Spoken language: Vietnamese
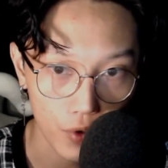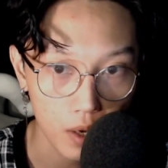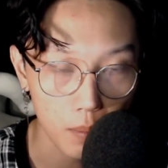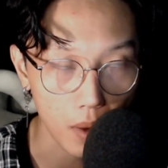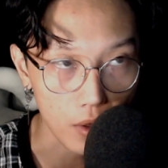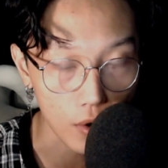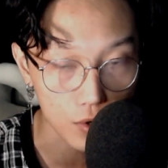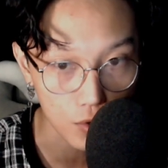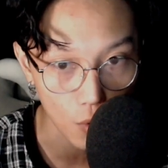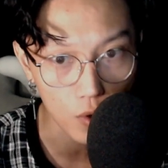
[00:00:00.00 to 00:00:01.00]
Nhưng mà do
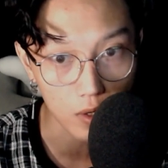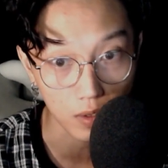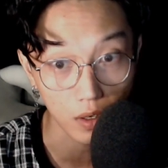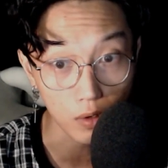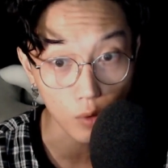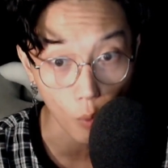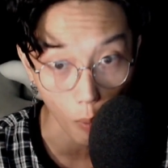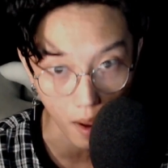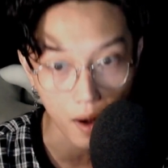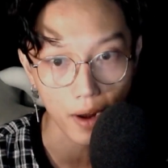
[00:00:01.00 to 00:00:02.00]
số lượng nữ
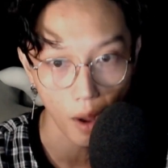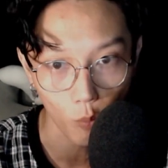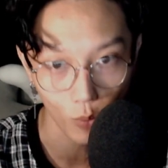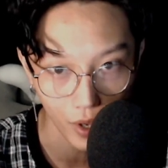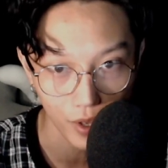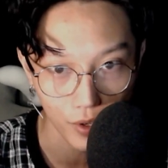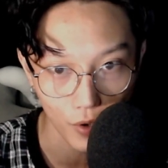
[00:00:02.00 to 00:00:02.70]
quá là đông đi,